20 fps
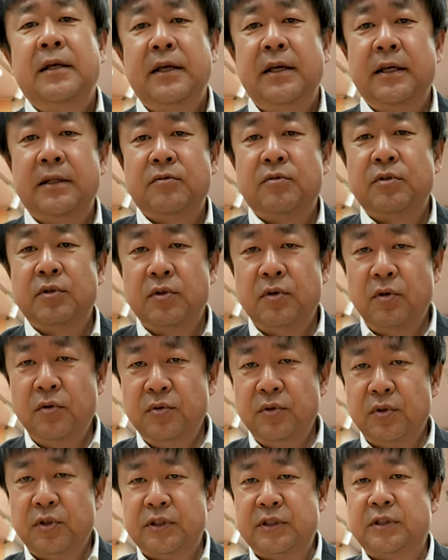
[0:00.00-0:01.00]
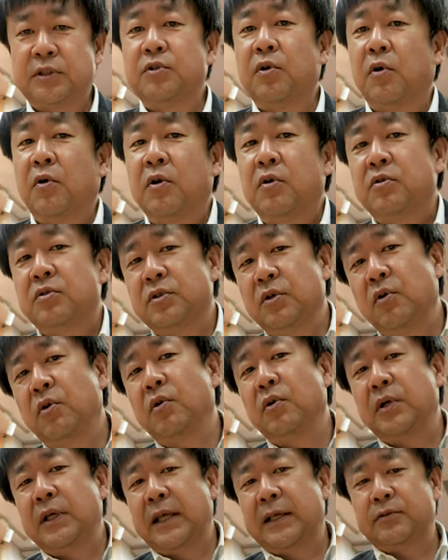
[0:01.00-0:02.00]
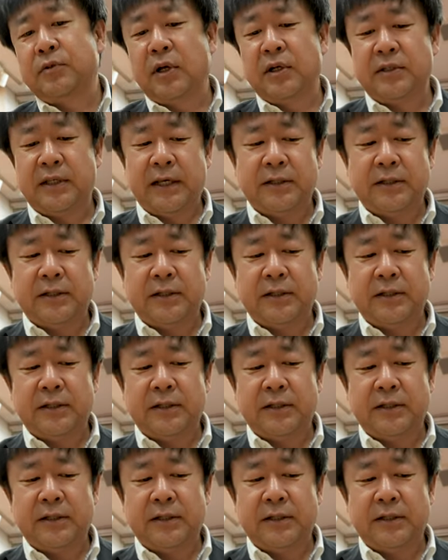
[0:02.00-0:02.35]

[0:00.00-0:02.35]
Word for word: えっ、と、温度、湿度を、えっ、と、